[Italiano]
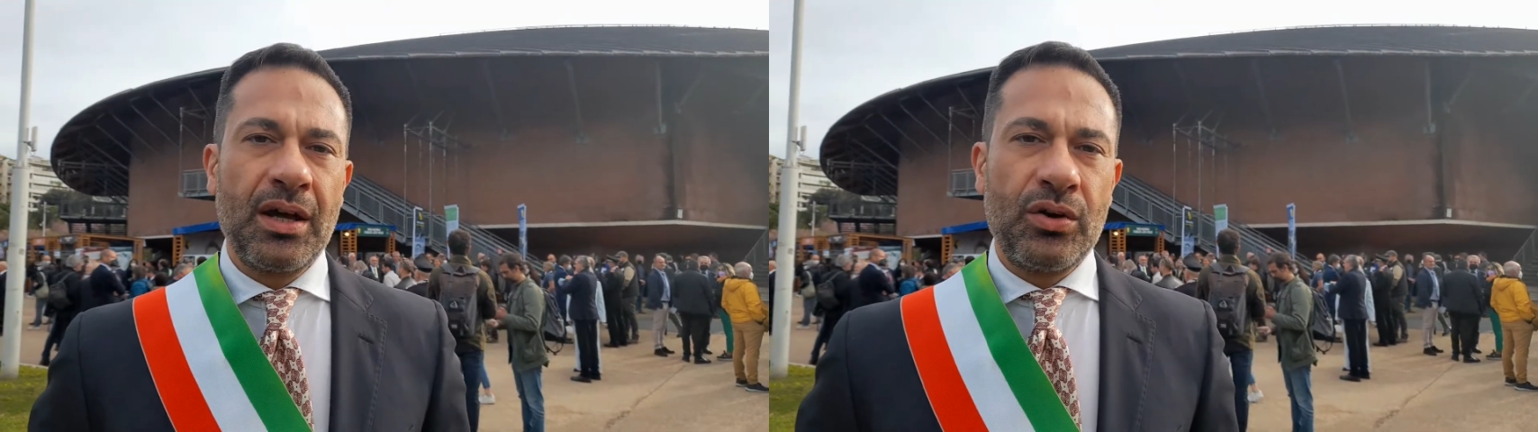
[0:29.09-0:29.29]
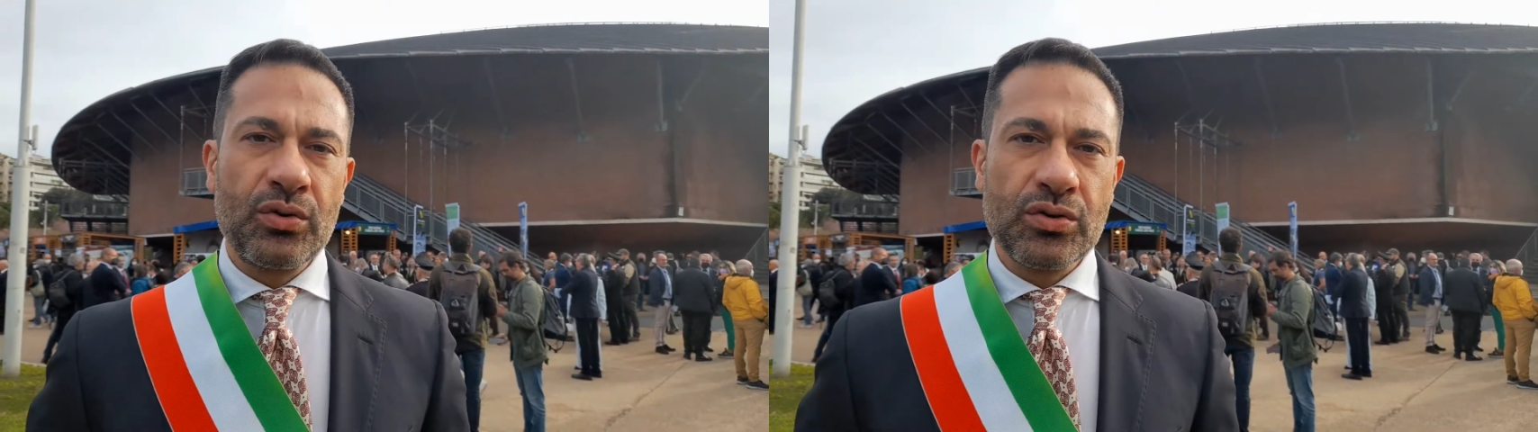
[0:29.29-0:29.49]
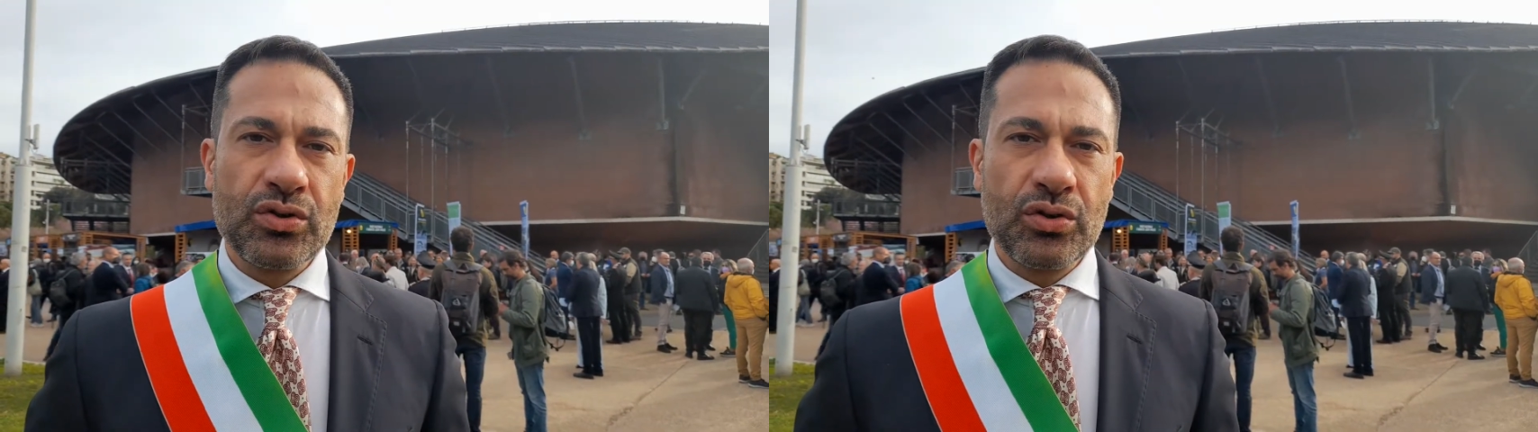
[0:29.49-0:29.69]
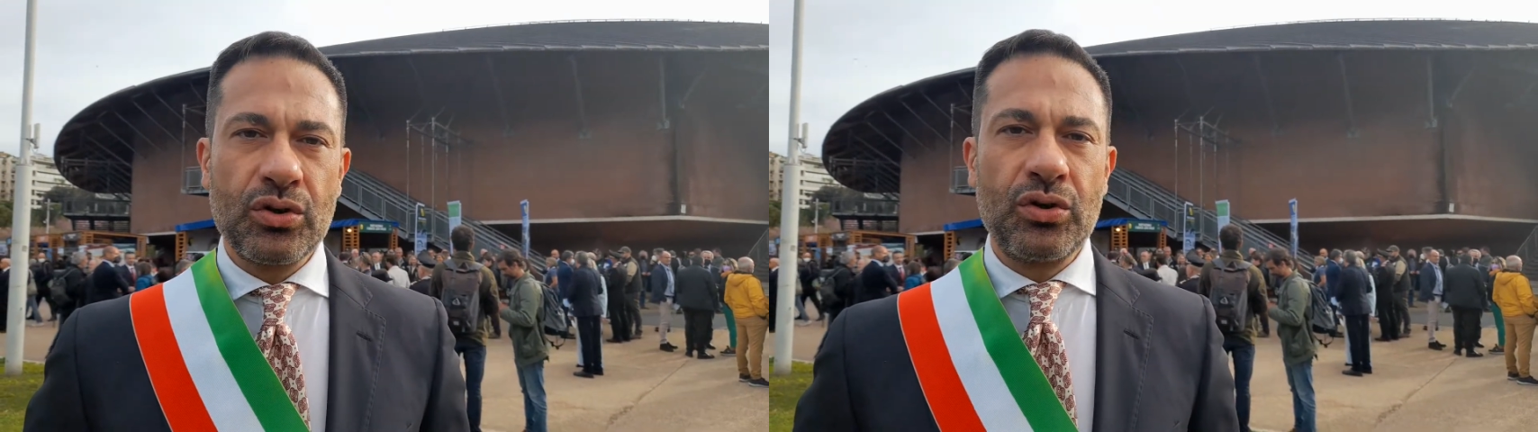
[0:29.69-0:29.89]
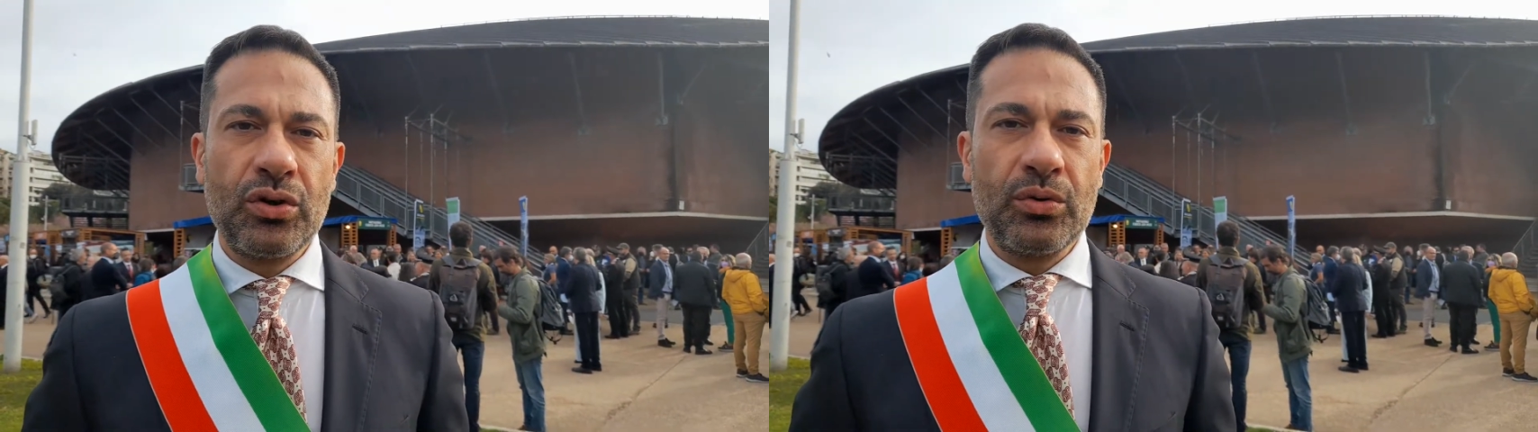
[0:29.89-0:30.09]
non
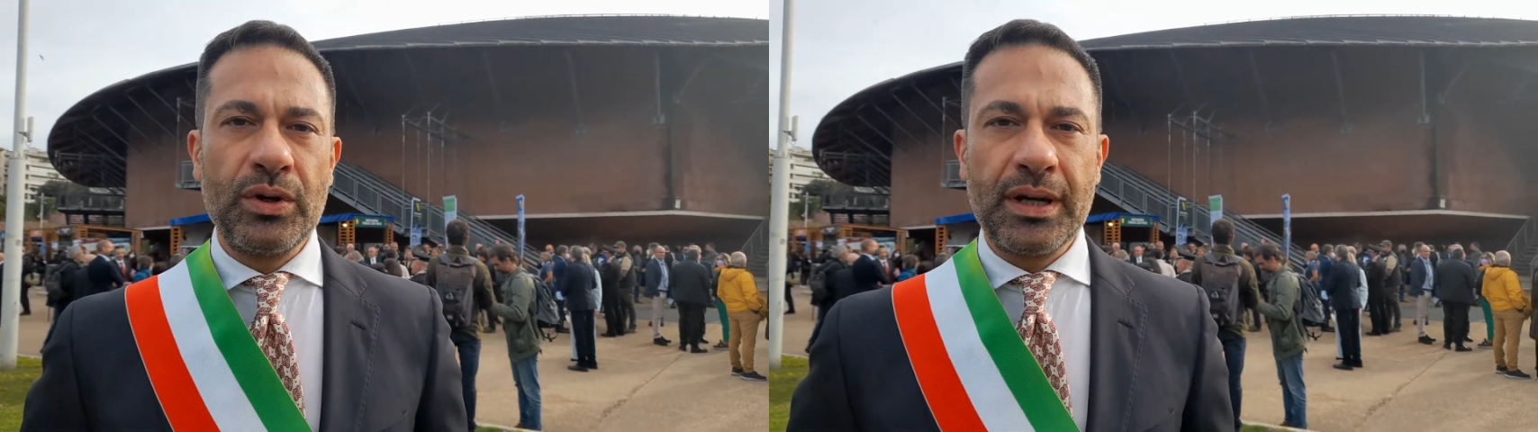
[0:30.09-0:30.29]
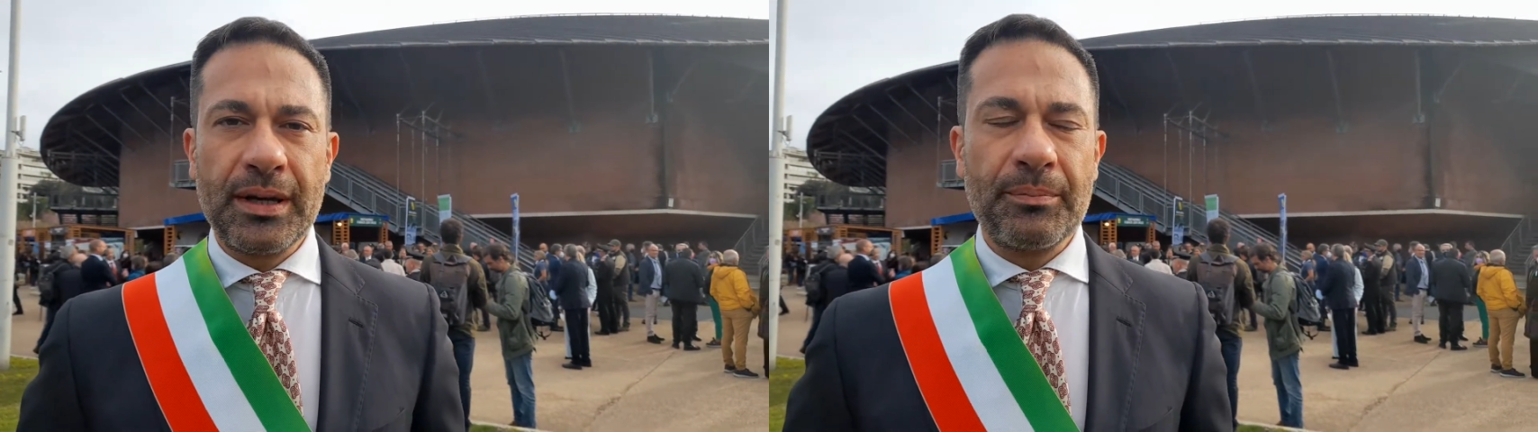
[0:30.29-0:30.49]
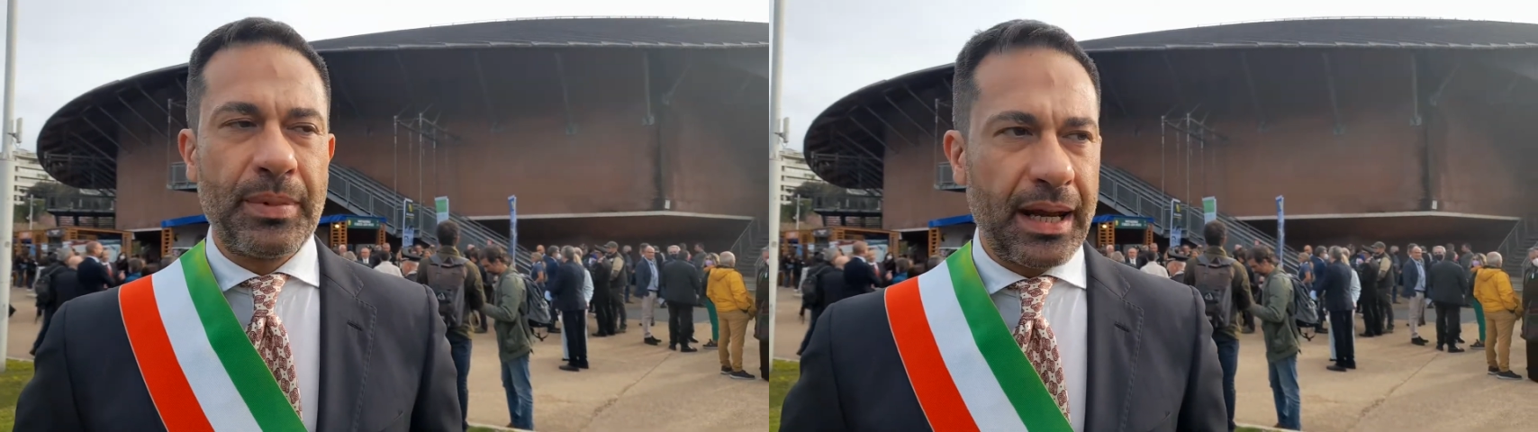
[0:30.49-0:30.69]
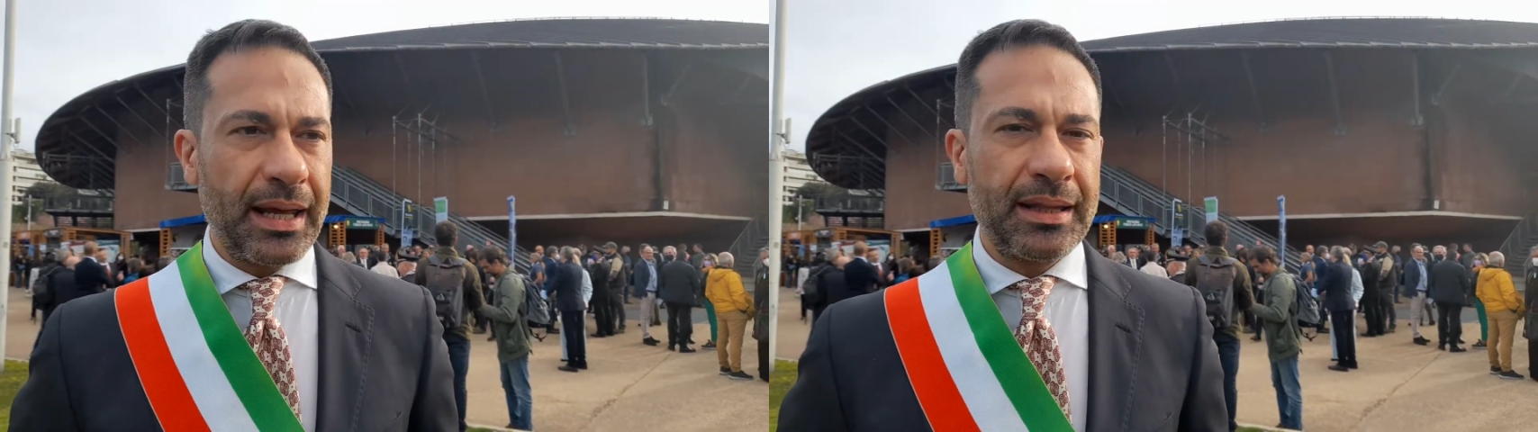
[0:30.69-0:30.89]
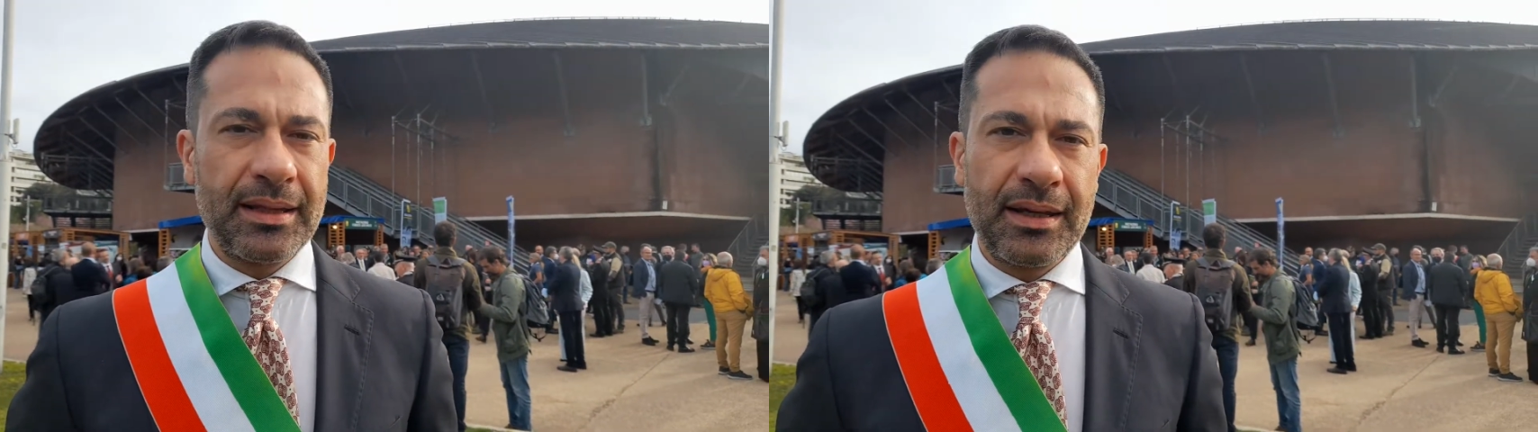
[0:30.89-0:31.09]
solo un
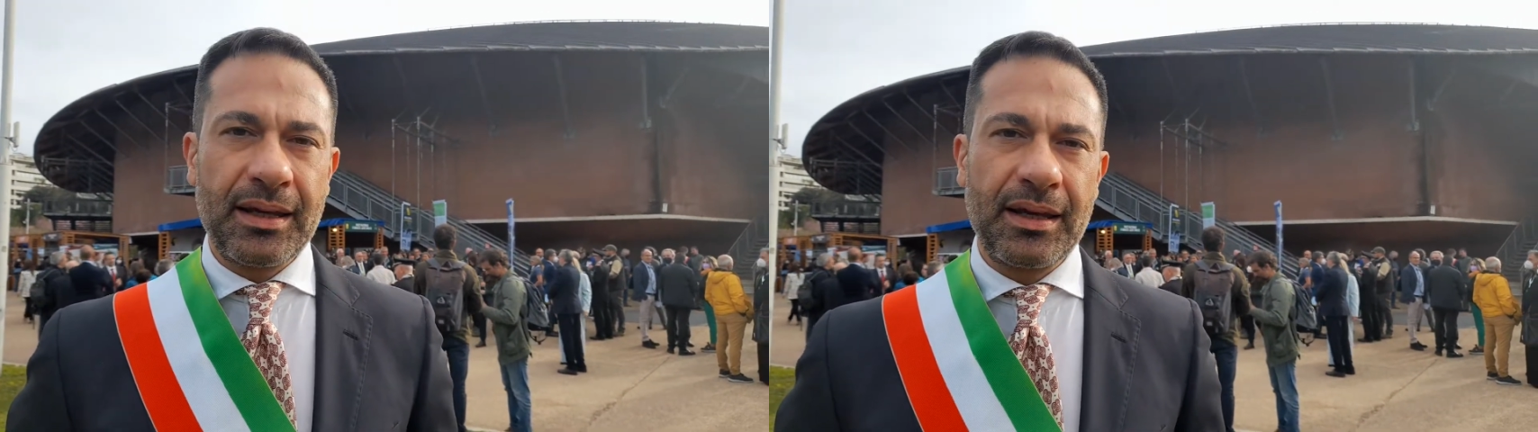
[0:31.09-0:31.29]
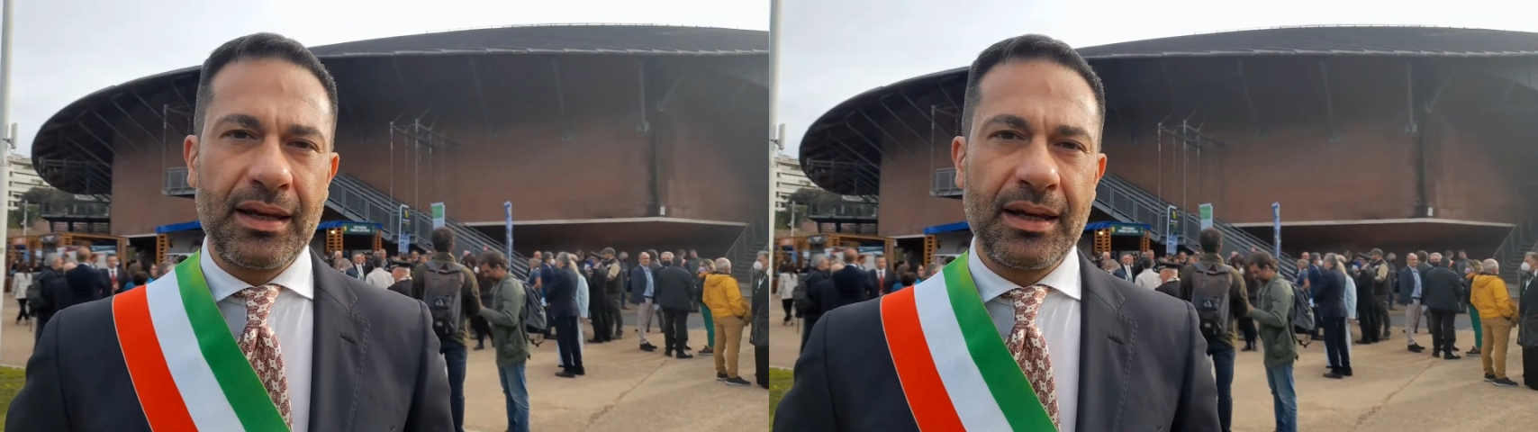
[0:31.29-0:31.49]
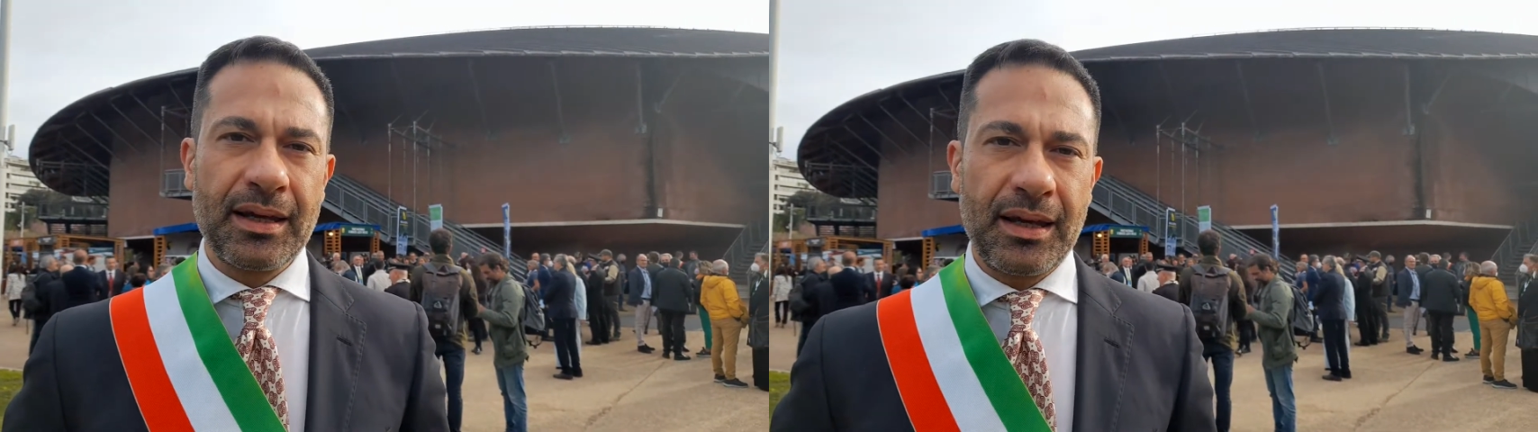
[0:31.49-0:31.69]
brand